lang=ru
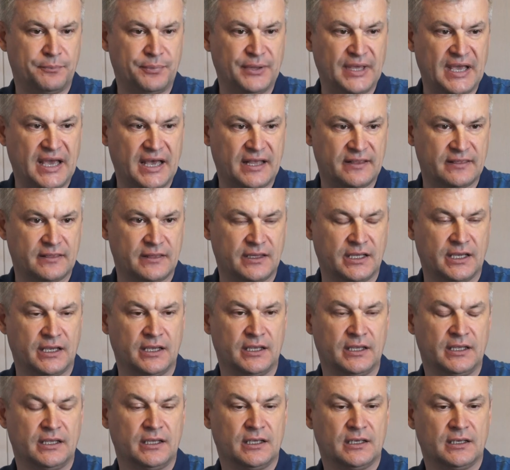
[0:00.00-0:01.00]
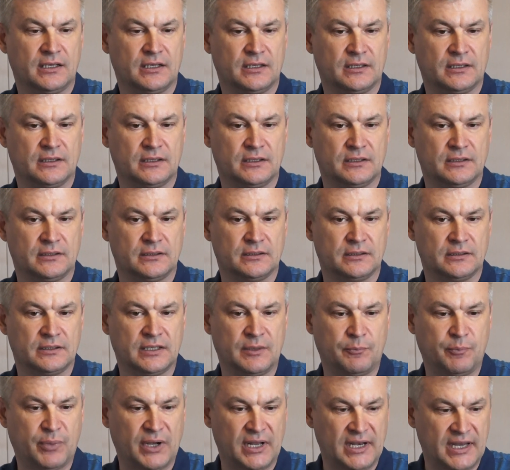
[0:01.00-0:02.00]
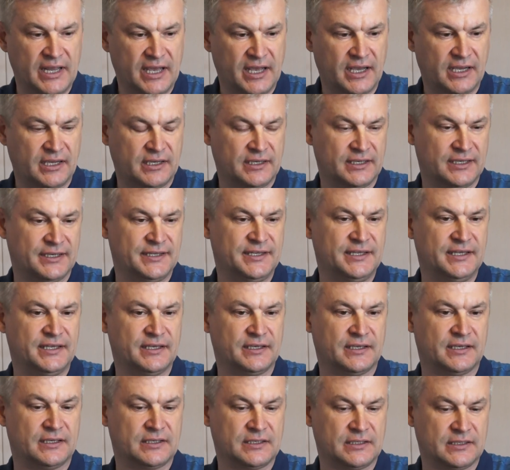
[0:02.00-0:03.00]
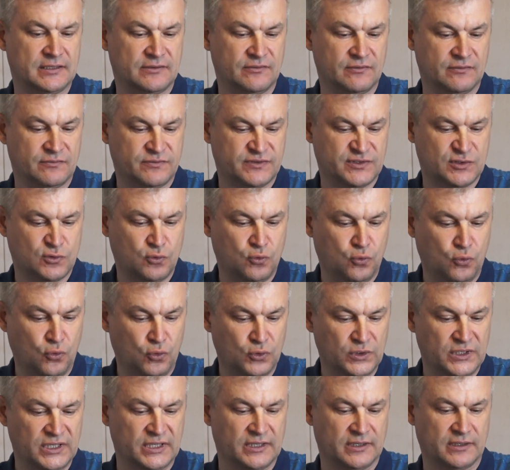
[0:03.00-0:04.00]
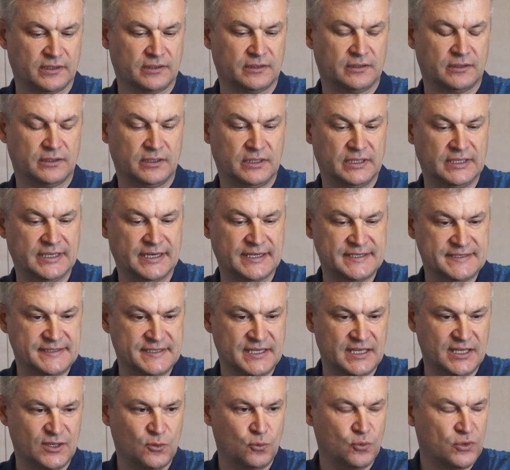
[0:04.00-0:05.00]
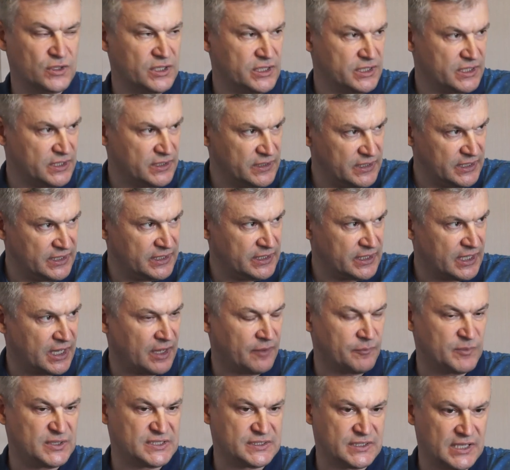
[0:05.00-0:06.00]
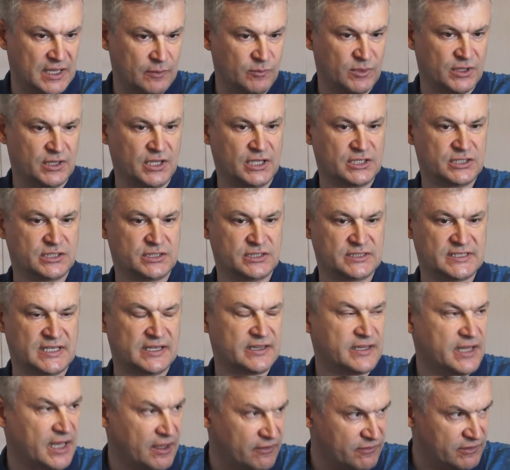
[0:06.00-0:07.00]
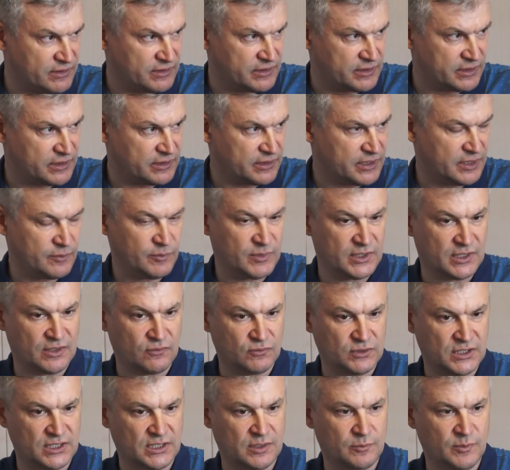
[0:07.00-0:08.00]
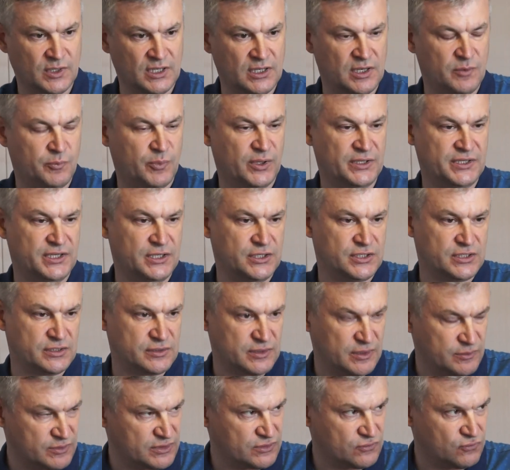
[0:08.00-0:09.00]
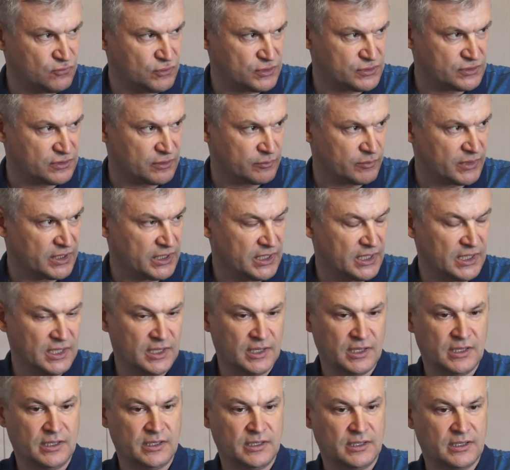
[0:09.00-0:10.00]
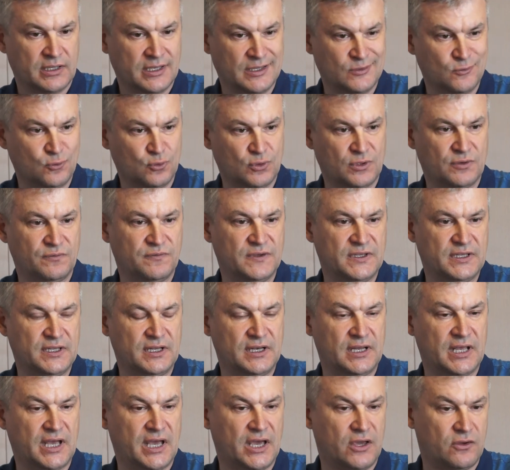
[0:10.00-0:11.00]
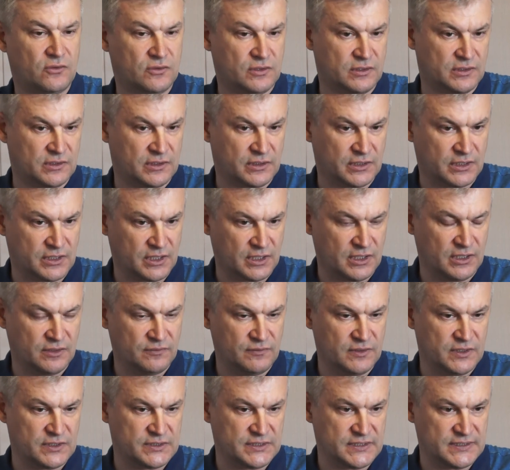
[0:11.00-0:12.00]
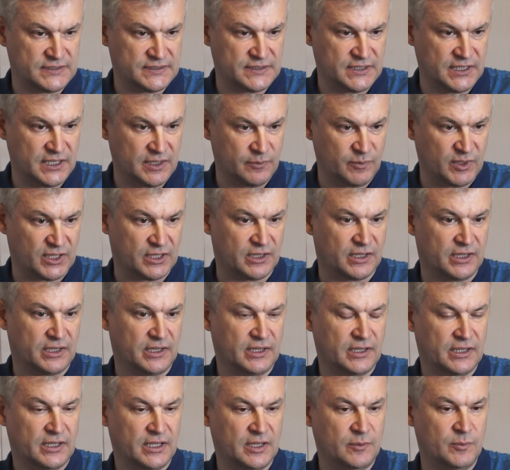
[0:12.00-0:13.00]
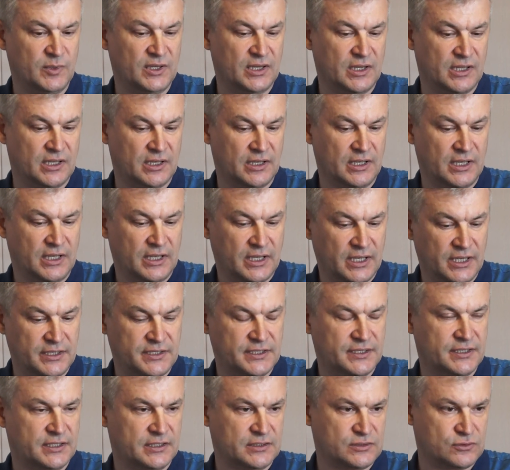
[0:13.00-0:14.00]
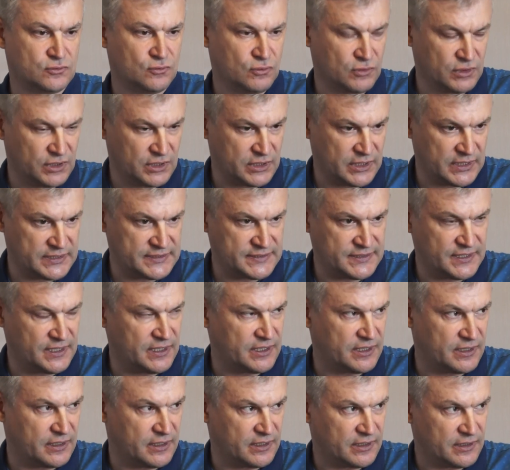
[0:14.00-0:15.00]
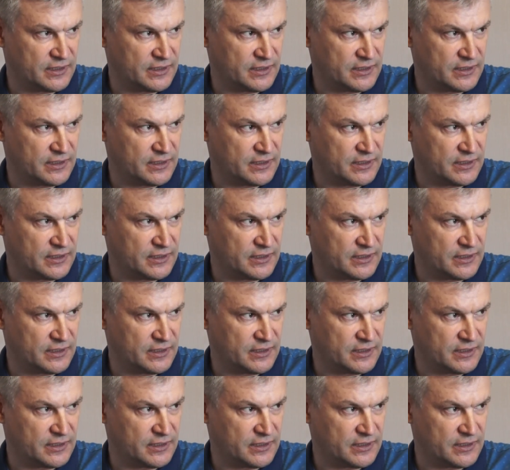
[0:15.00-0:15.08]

пятна э, на полях, где всходы и растения угнетены, а местами даже задавлены. Именно вот этим аллелопатическим свойством, которые выделяют э, корневые системы именно этих сорных растений.